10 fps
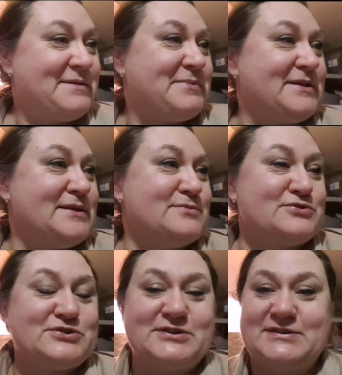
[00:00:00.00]

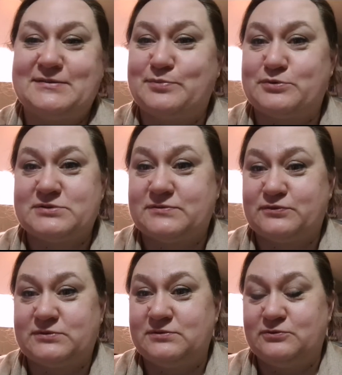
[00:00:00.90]
Потому что это просто
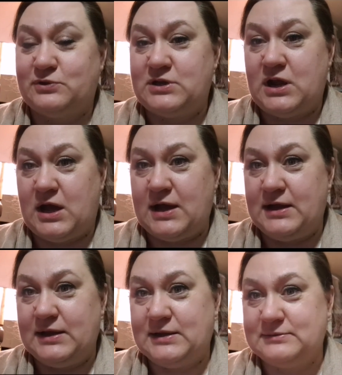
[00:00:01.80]
вот, ну,
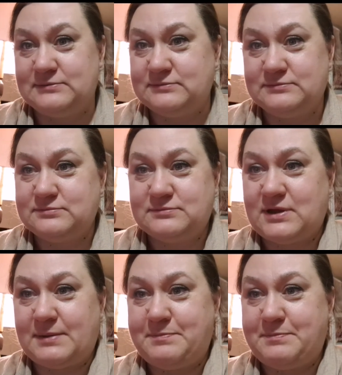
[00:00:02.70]
нереально. Как